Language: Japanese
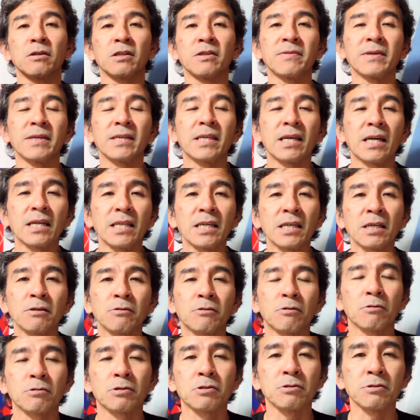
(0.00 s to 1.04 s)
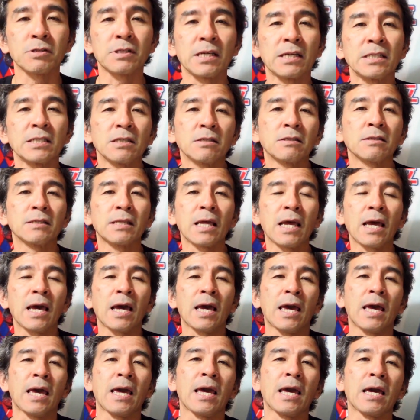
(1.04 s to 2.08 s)
グリフィン・キャニング投手、先日ね、
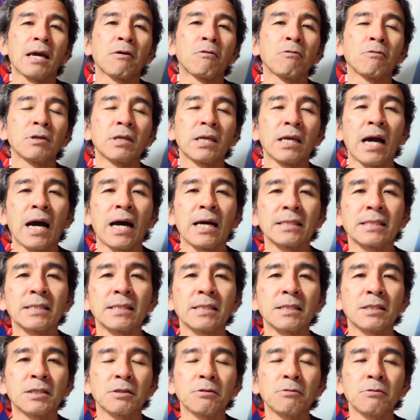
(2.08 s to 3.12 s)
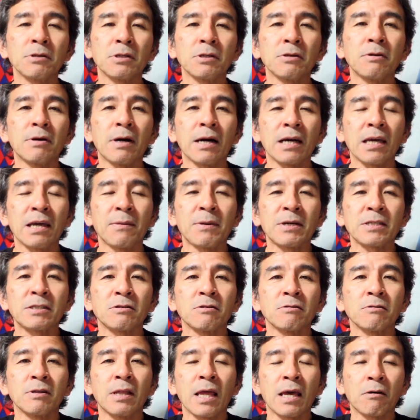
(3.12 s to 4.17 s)
えー、今季初勝利を挙げまし
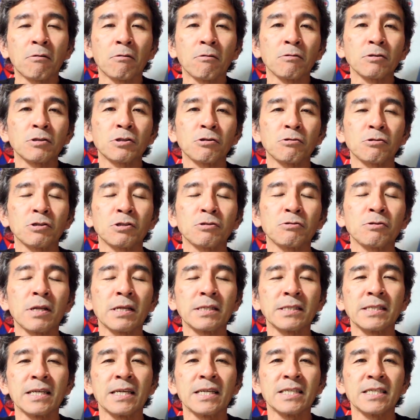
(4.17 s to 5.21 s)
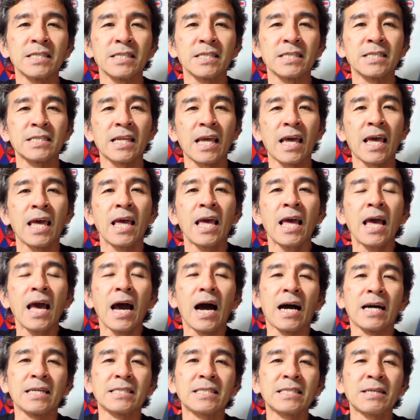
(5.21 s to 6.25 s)
たので、この調子をですね、維持して、
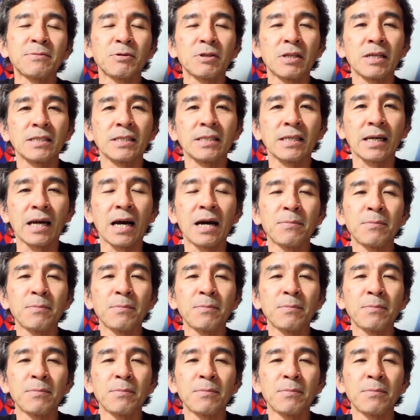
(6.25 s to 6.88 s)
明日もですね、